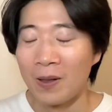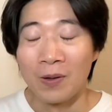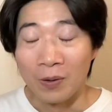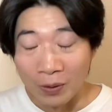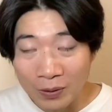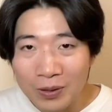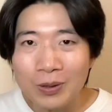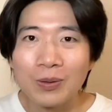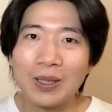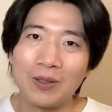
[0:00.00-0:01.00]
本当
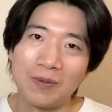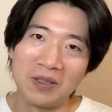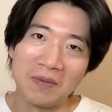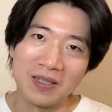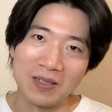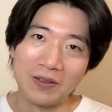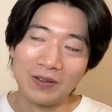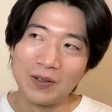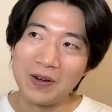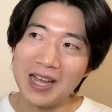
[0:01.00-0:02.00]
そうだと思いますよ。
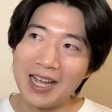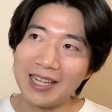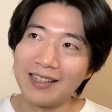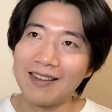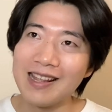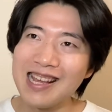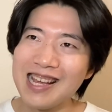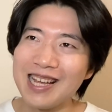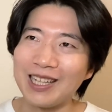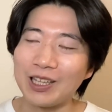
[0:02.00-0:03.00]
これ、
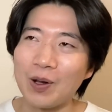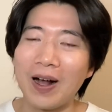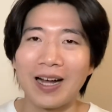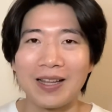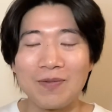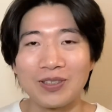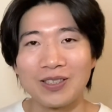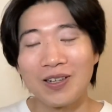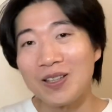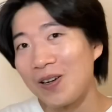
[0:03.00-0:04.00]
2位とかでも
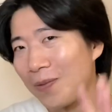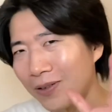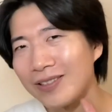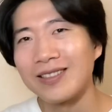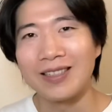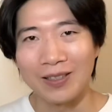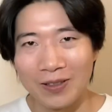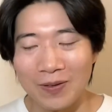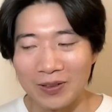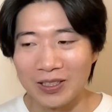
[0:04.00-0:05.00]
すごいと思うんですけど、
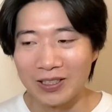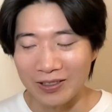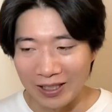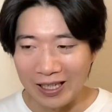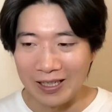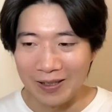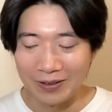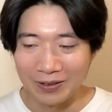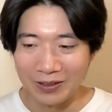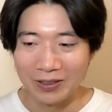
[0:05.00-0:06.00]
もちろんね、あ
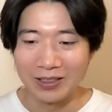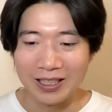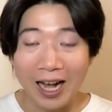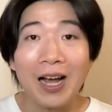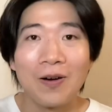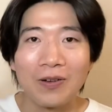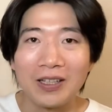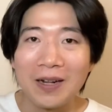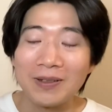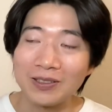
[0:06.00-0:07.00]
の、順位高い方
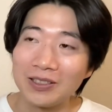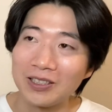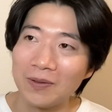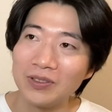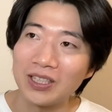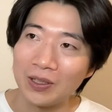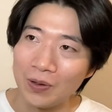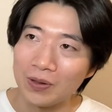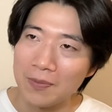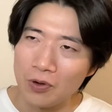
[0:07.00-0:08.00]
にいればすごいと思うんですけ
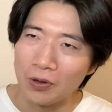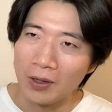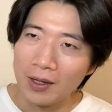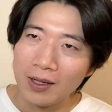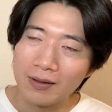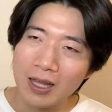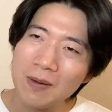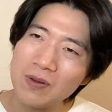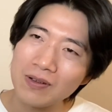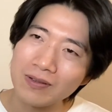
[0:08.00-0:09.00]
ど、でも、
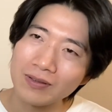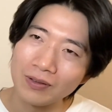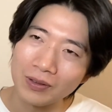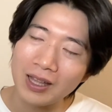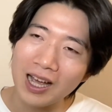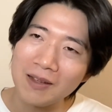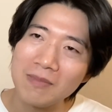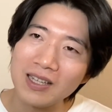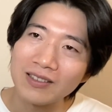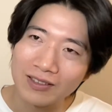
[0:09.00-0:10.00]
デビューの
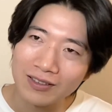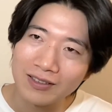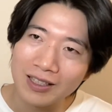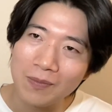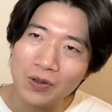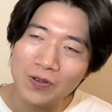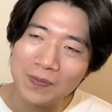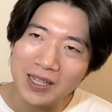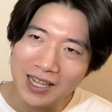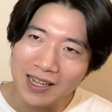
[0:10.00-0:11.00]
タイミング、デビュー
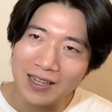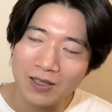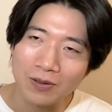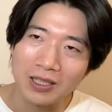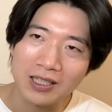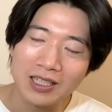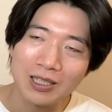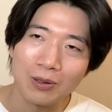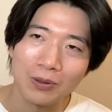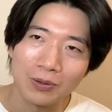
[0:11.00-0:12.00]
日にその
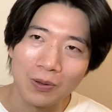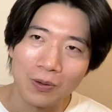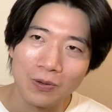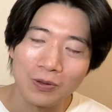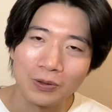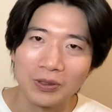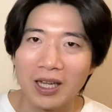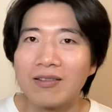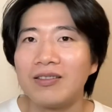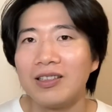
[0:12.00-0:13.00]
1位という報告を
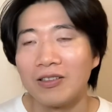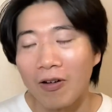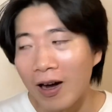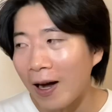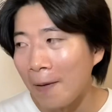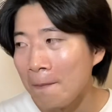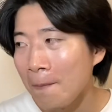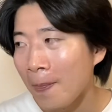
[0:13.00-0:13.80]
受けるっていうのは、